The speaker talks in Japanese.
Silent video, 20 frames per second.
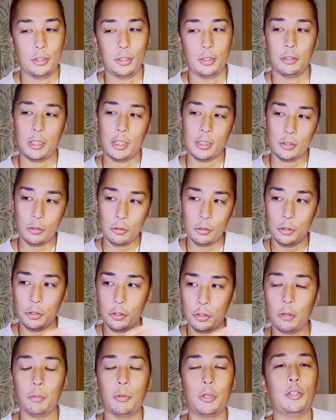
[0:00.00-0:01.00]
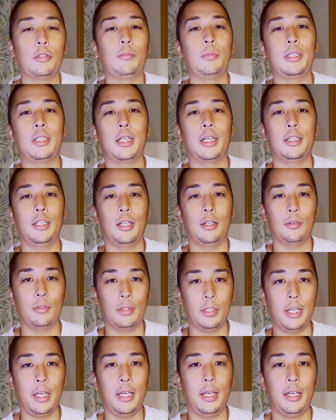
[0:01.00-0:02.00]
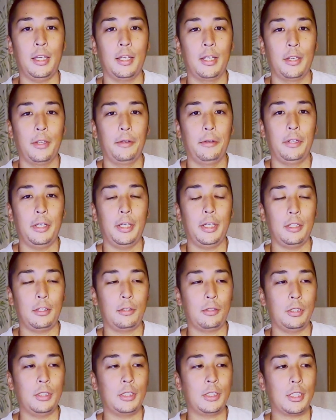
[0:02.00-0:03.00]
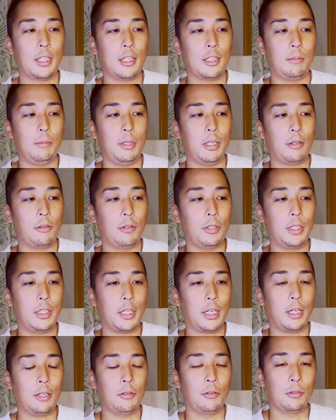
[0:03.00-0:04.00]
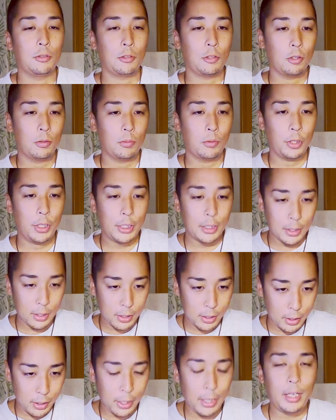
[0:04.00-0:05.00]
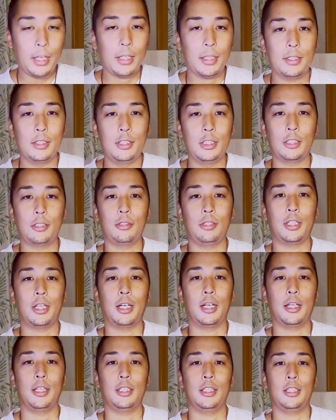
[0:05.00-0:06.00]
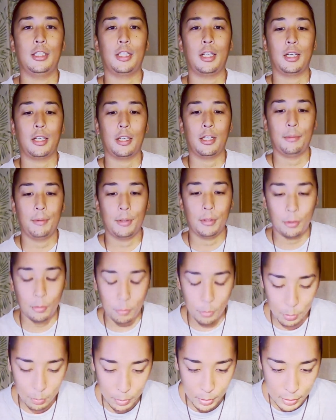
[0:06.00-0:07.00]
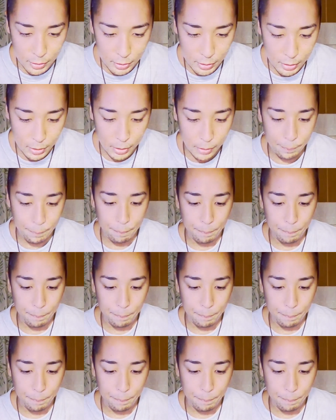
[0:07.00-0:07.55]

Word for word: というかそういう人もいるみたいなので、えーと、石垣宮古行ってから本島も行ってじっくり考えていただければと思います。